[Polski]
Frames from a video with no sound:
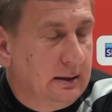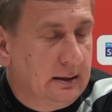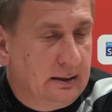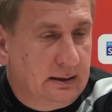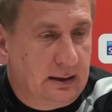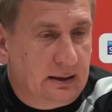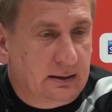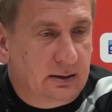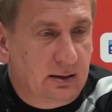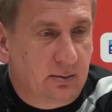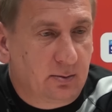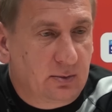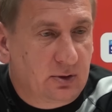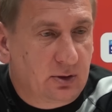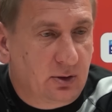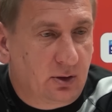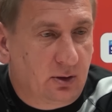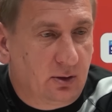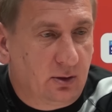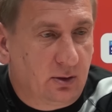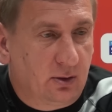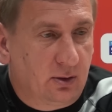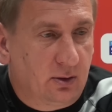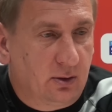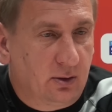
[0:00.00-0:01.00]
na tym,
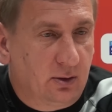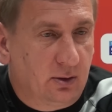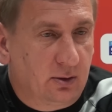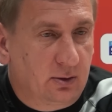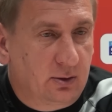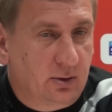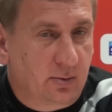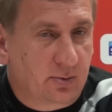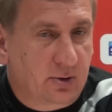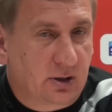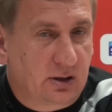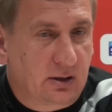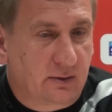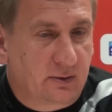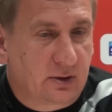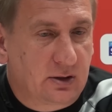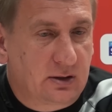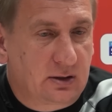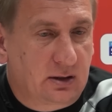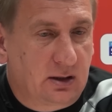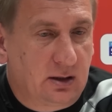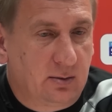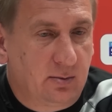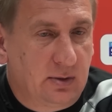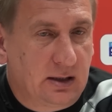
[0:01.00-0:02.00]
co, co przede
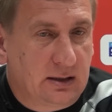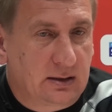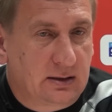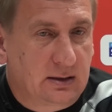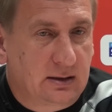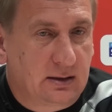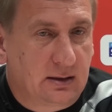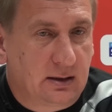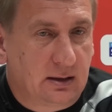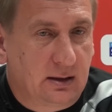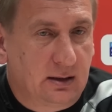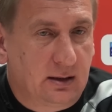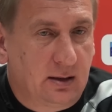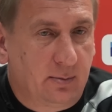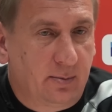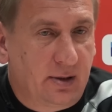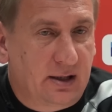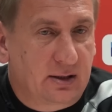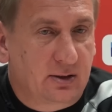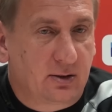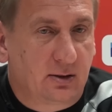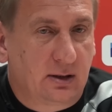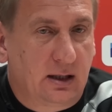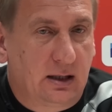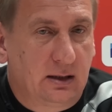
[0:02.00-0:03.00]
wszystkim jest
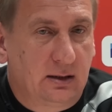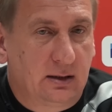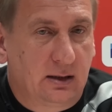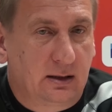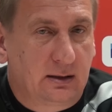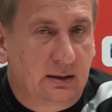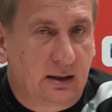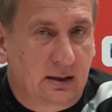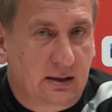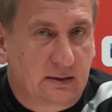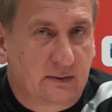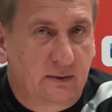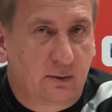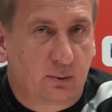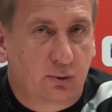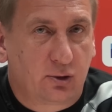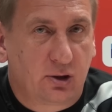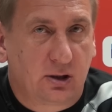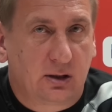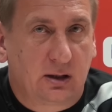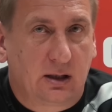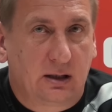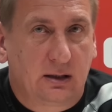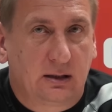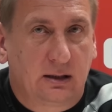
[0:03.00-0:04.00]
personalnie teraz w
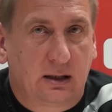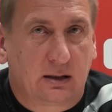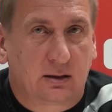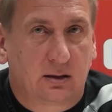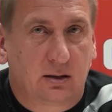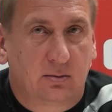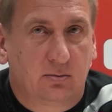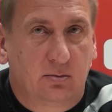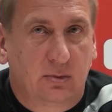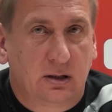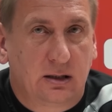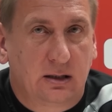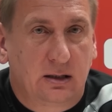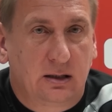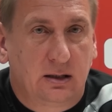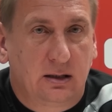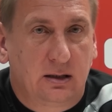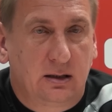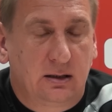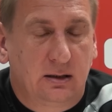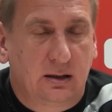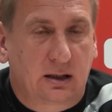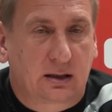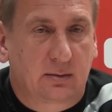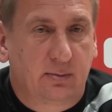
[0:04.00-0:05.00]
drużynie, na tym,
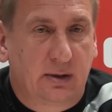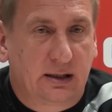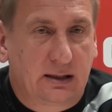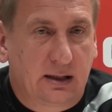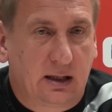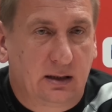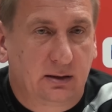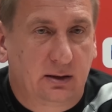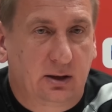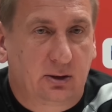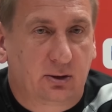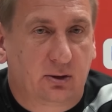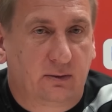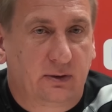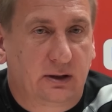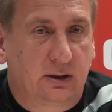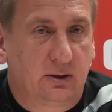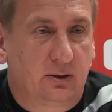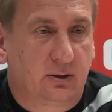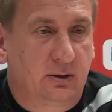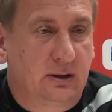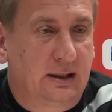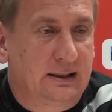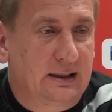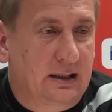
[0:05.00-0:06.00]
jak mentalnie to
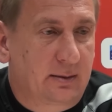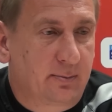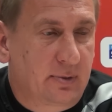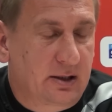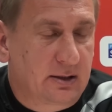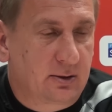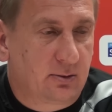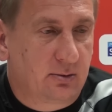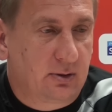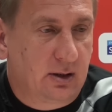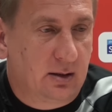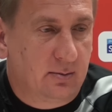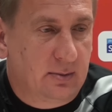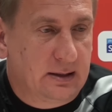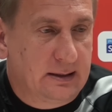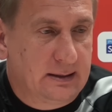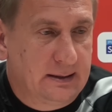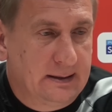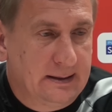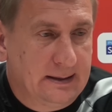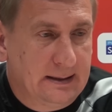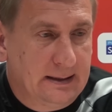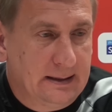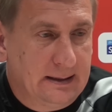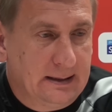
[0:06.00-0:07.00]
wygląda, jak pracujemy,
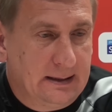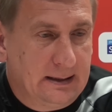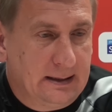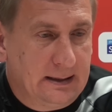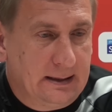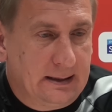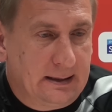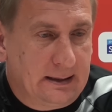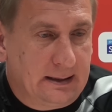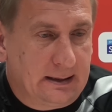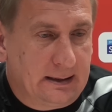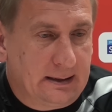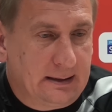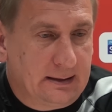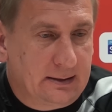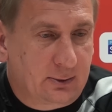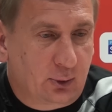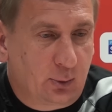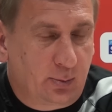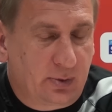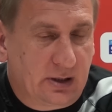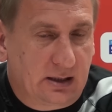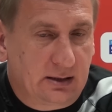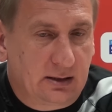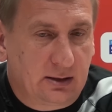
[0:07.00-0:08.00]

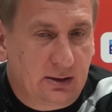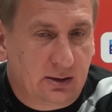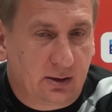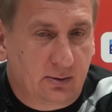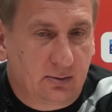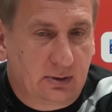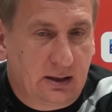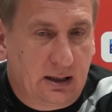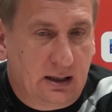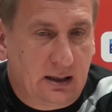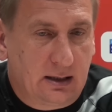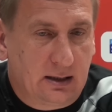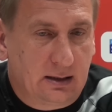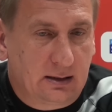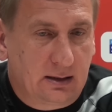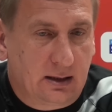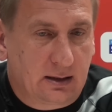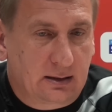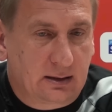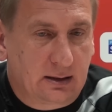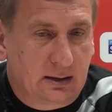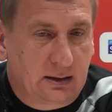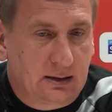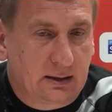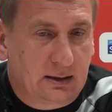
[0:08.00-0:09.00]
skupianie się na,
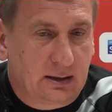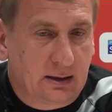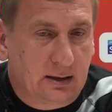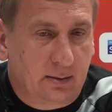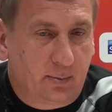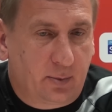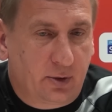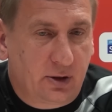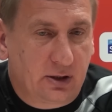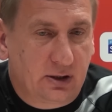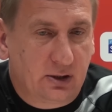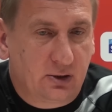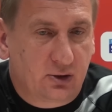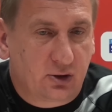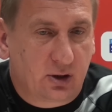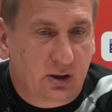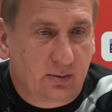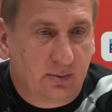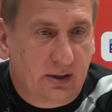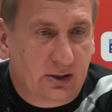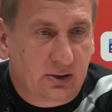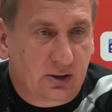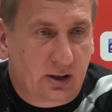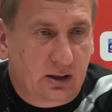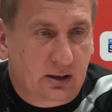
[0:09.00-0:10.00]
na tych pojedynczych
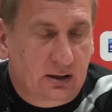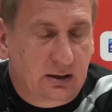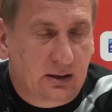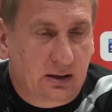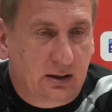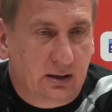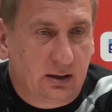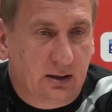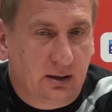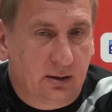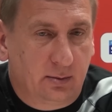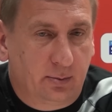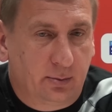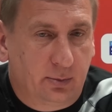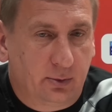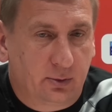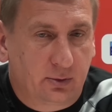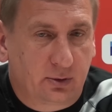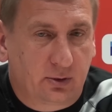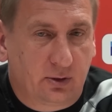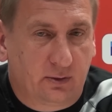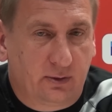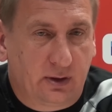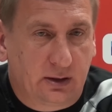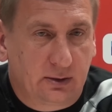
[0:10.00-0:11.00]
meczach,
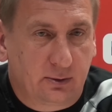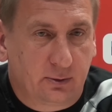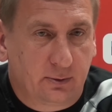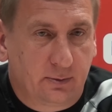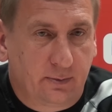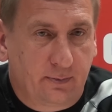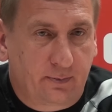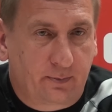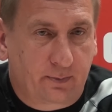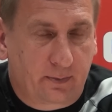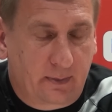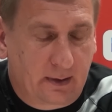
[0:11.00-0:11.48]
punktowaniu.